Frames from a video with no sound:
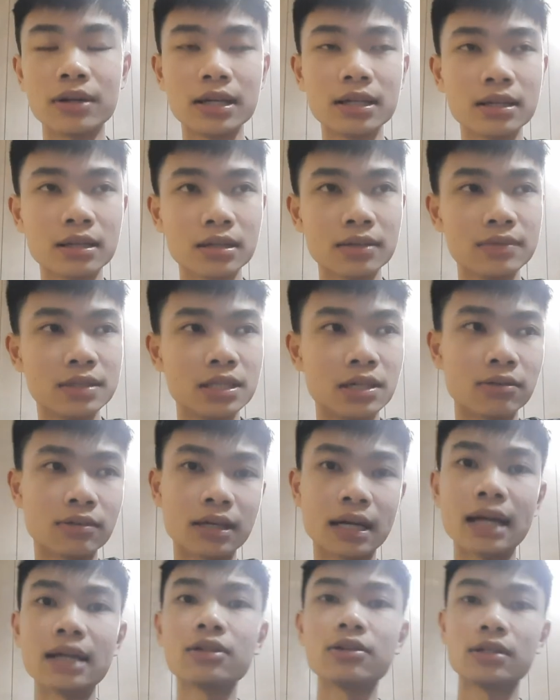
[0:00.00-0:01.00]
Đấy, những cái video
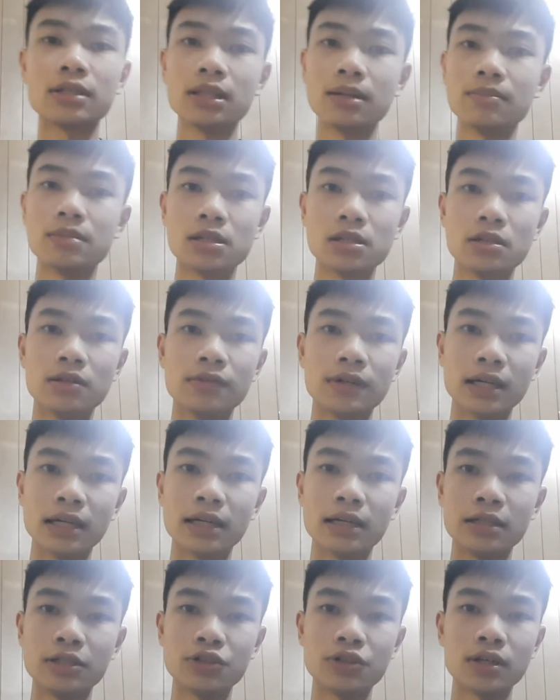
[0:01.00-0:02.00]
ngắn thôi, tâm sự
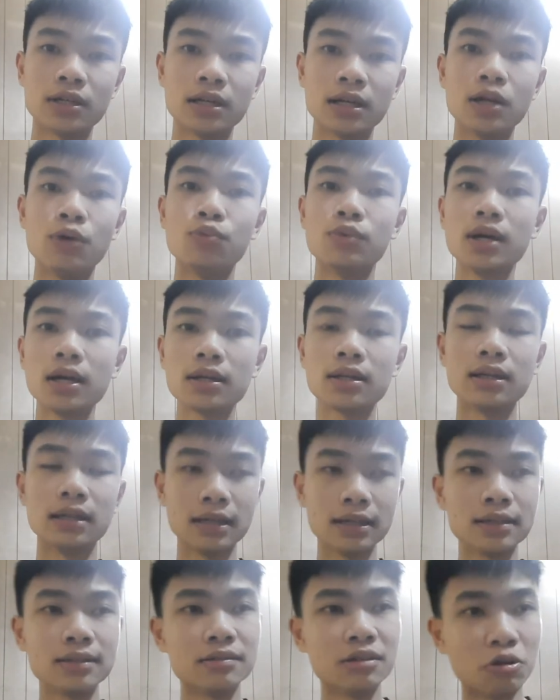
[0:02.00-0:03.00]
về chuyện là động đất. Đấy,
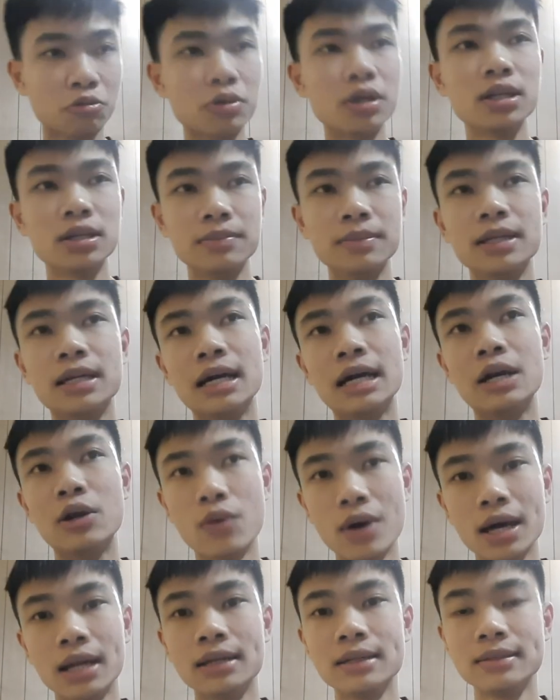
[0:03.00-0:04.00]
động đất ở bên Đài
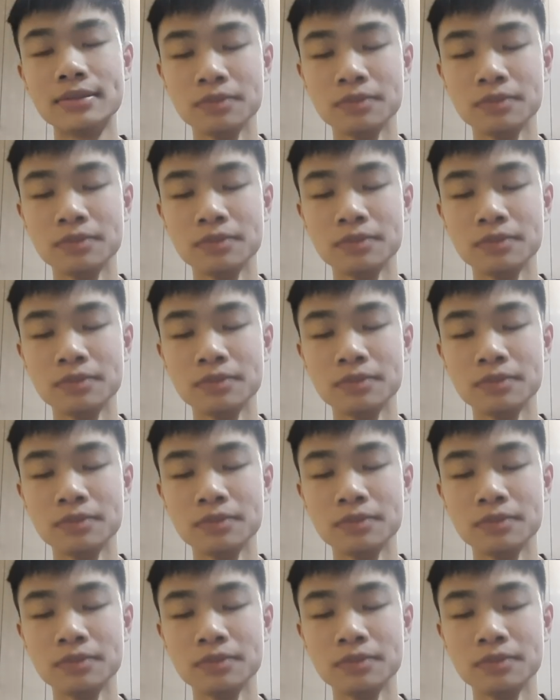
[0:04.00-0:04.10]
Loan.